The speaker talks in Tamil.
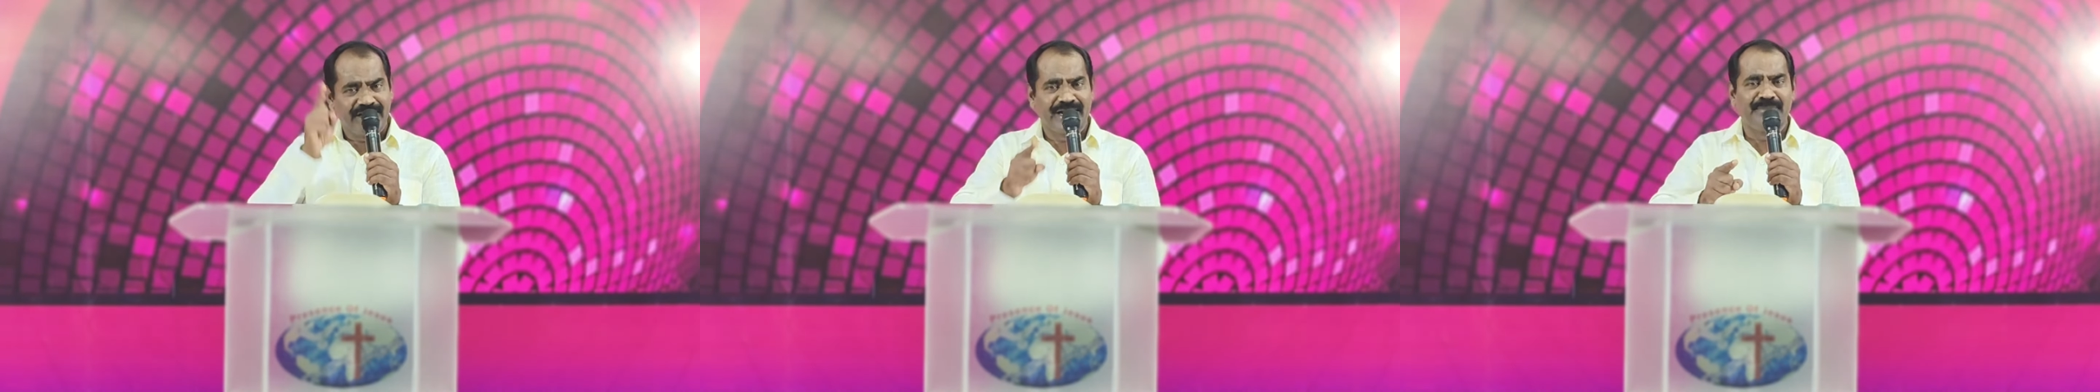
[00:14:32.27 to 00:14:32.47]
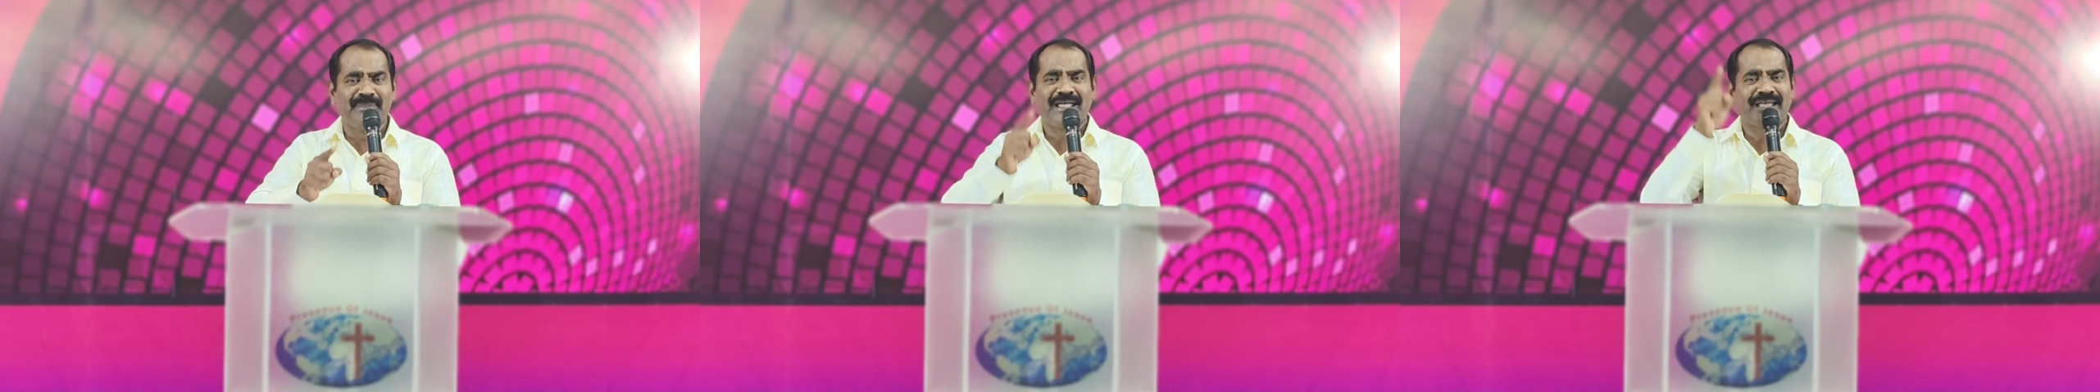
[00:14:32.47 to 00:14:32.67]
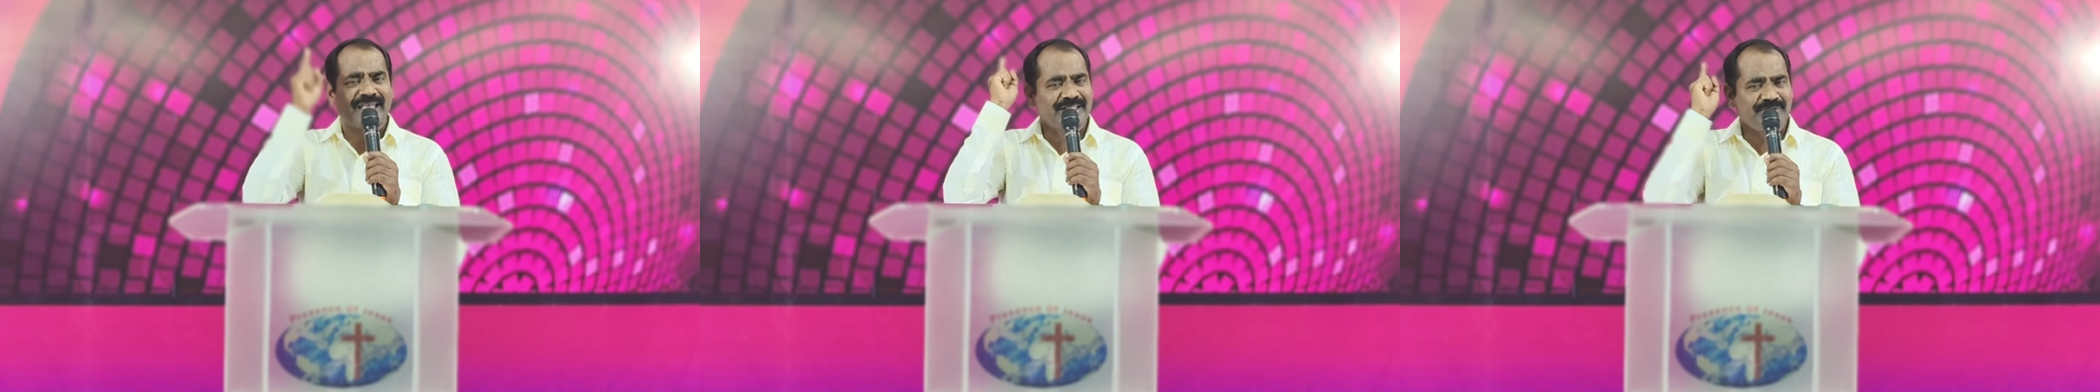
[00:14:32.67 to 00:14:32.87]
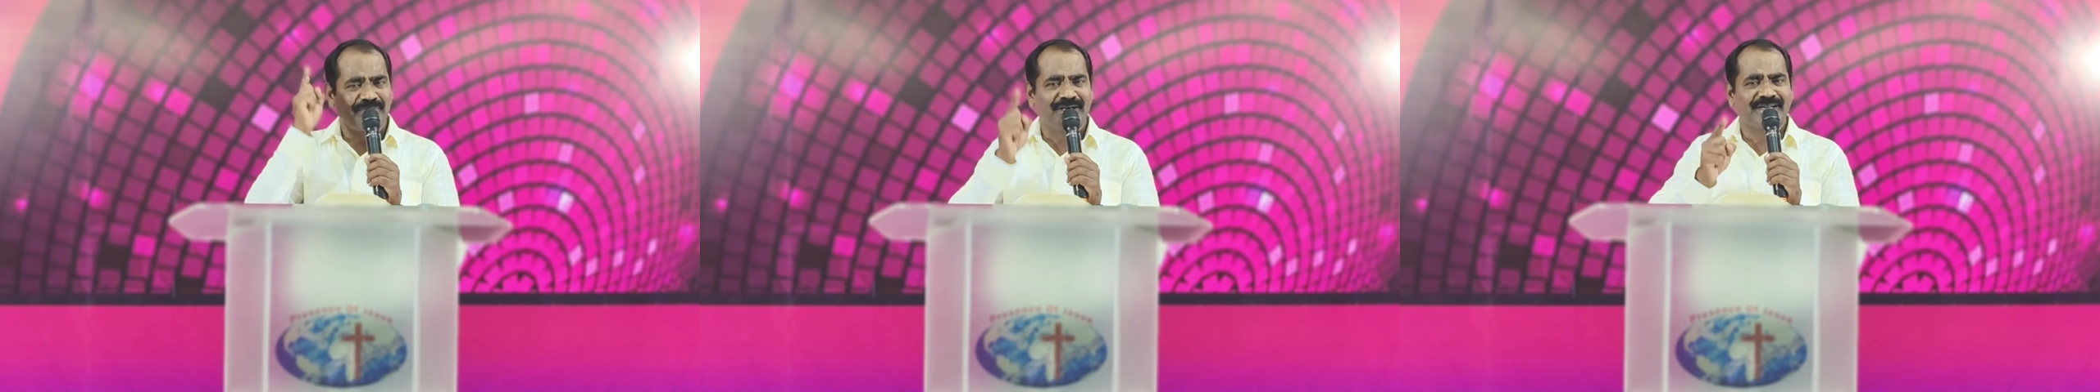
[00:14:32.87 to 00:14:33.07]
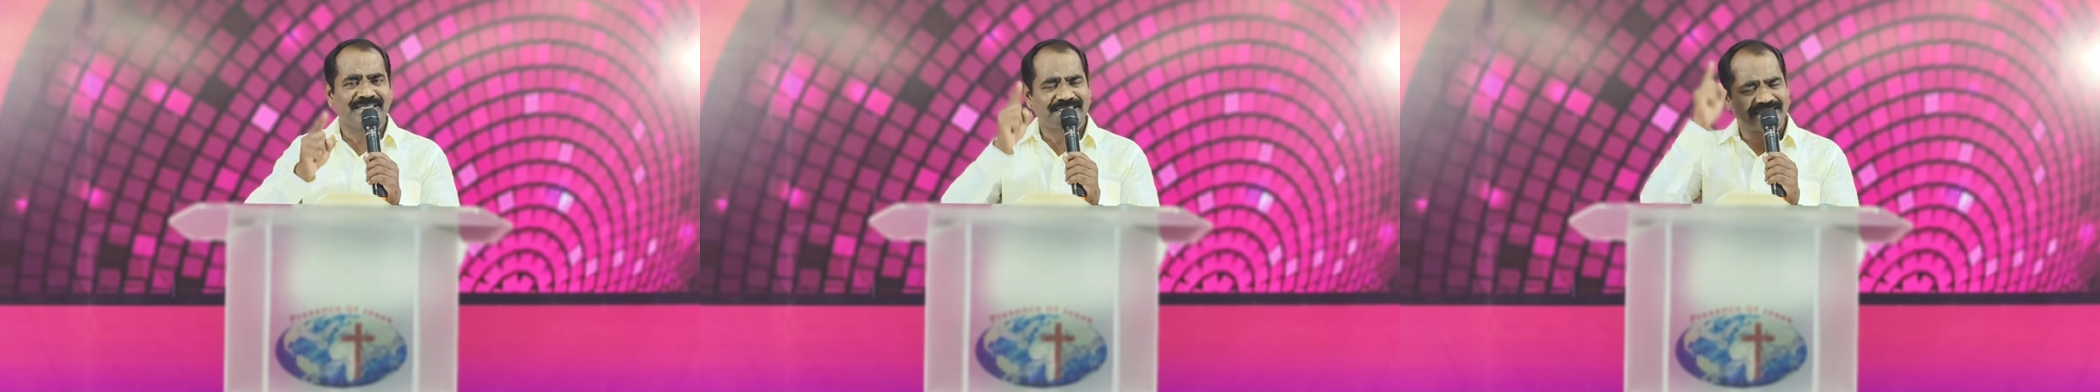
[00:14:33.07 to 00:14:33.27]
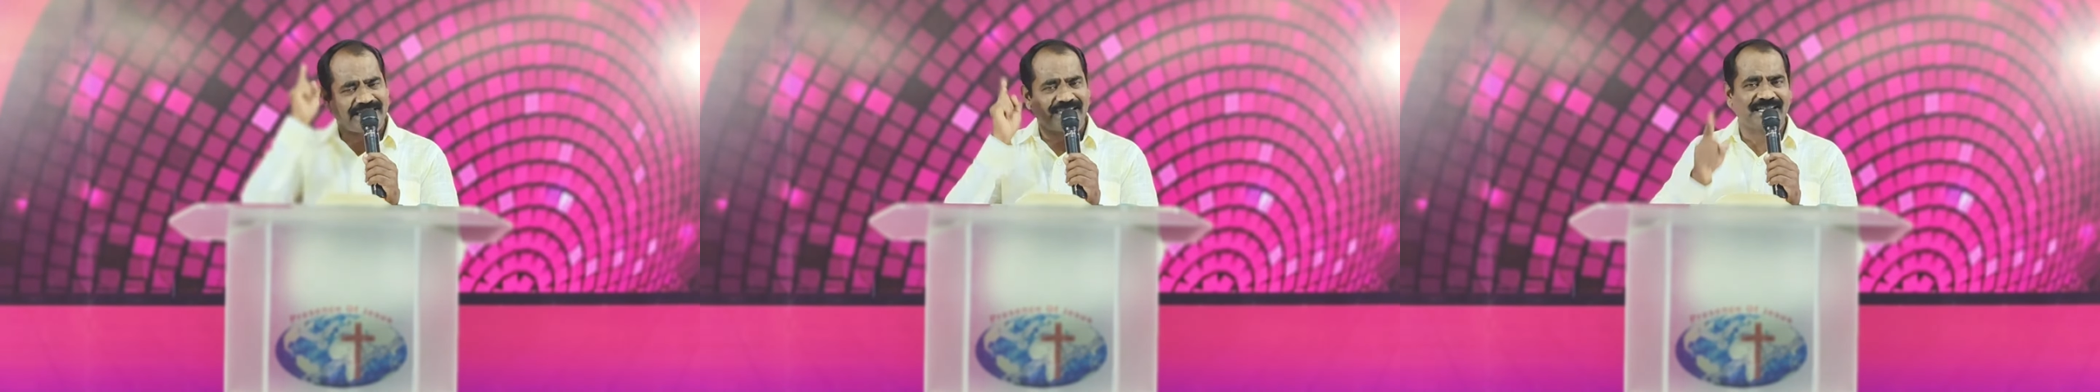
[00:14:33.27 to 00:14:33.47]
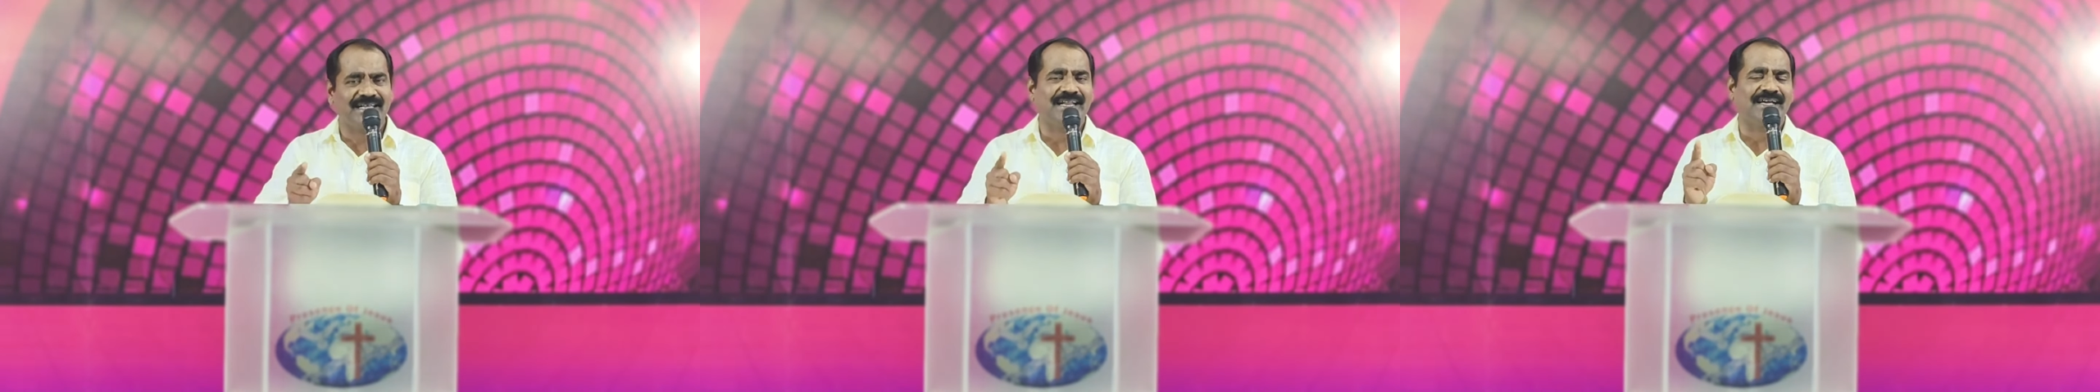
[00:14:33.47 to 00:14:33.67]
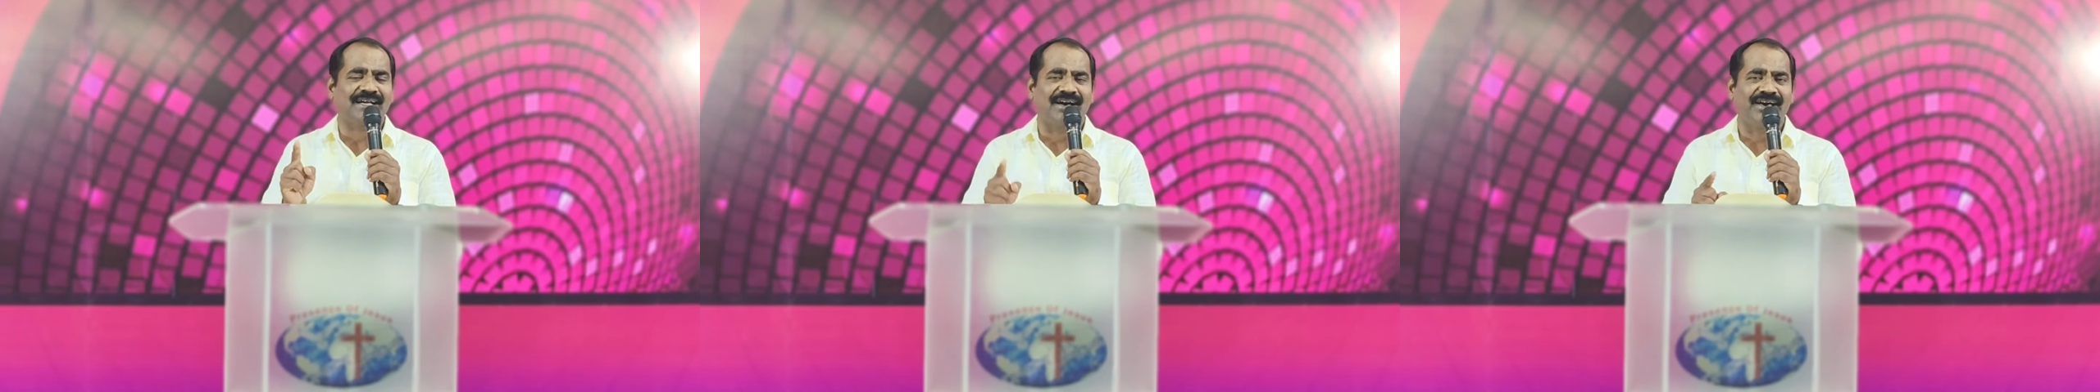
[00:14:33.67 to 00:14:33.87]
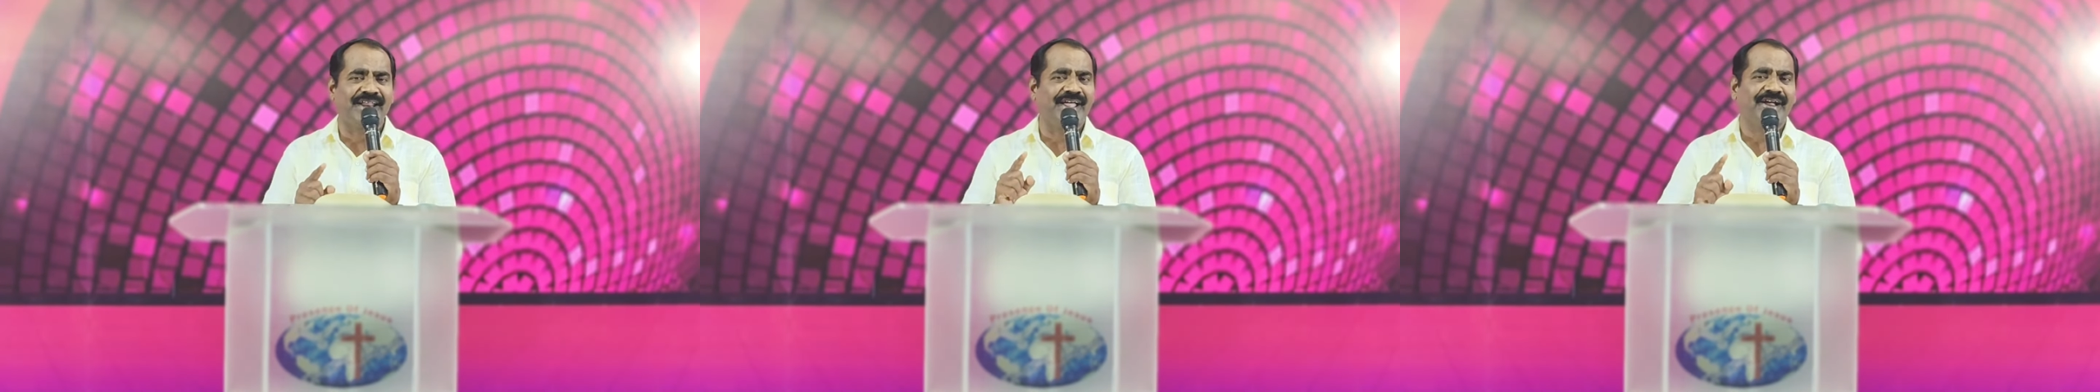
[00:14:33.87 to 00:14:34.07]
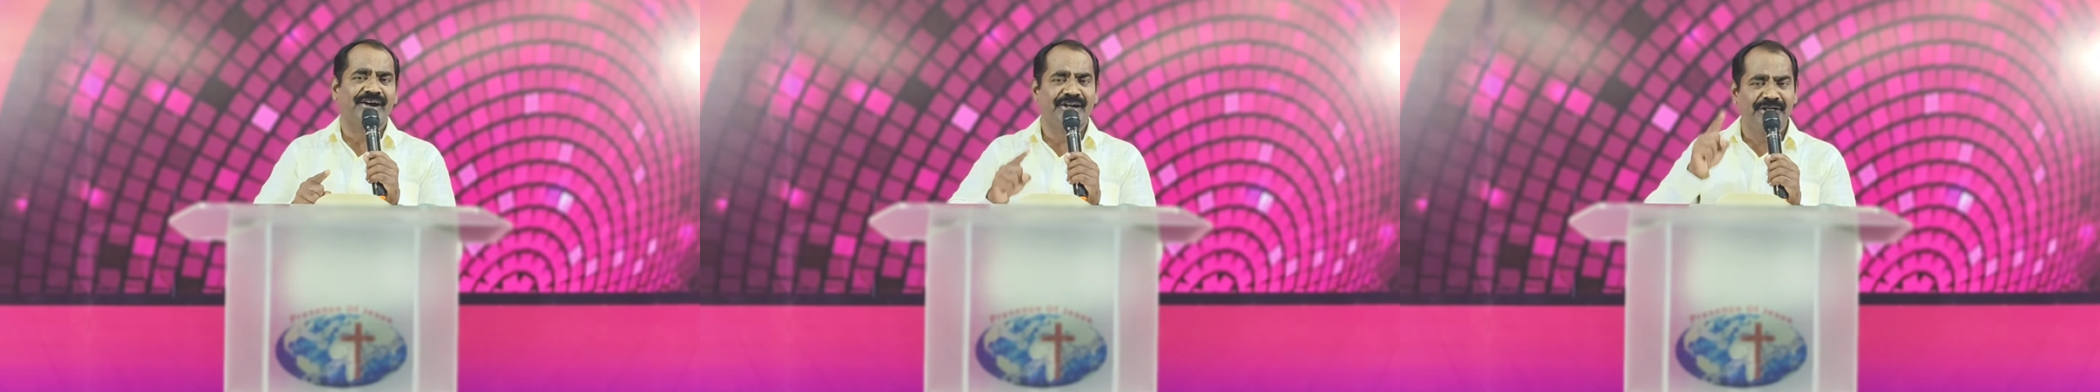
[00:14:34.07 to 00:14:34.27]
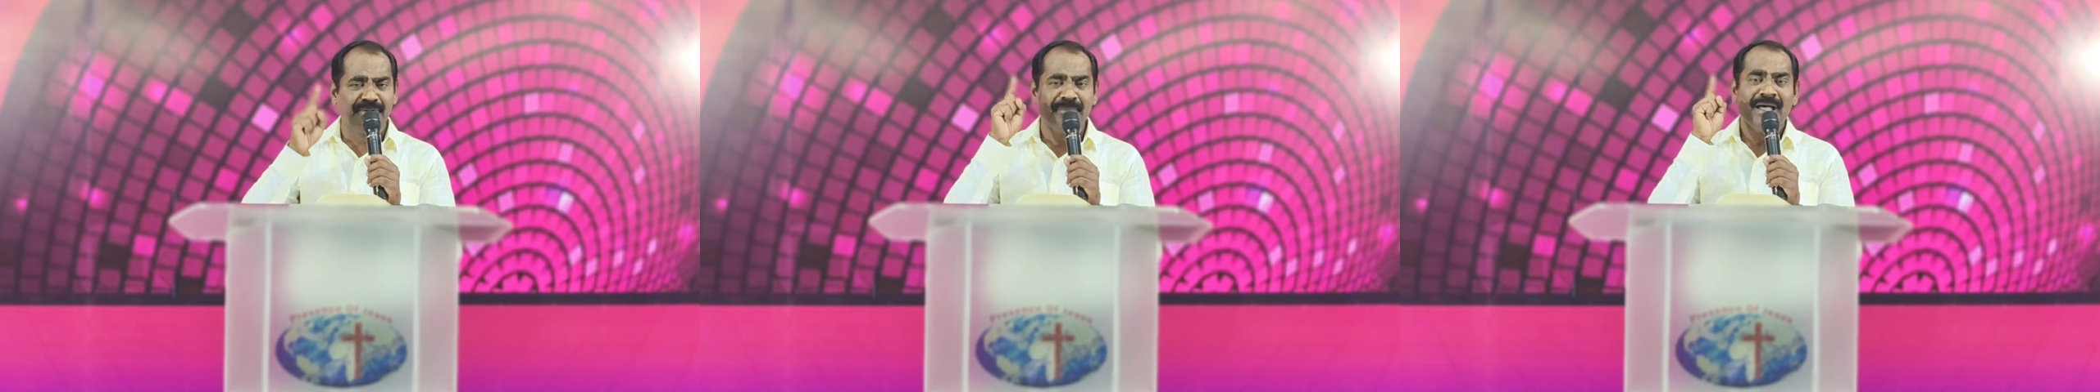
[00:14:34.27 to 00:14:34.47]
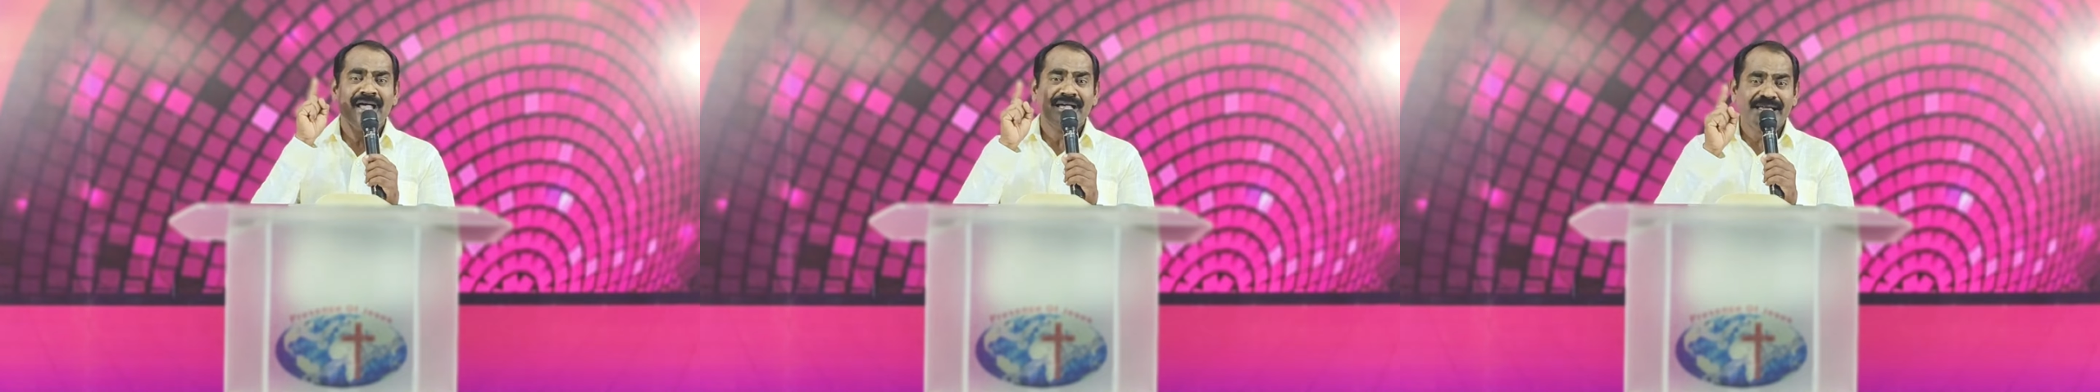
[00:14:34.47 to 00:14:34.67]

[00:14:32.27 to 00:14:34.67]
நன்மைக்கு எதுவான சகல காரியங்களையும்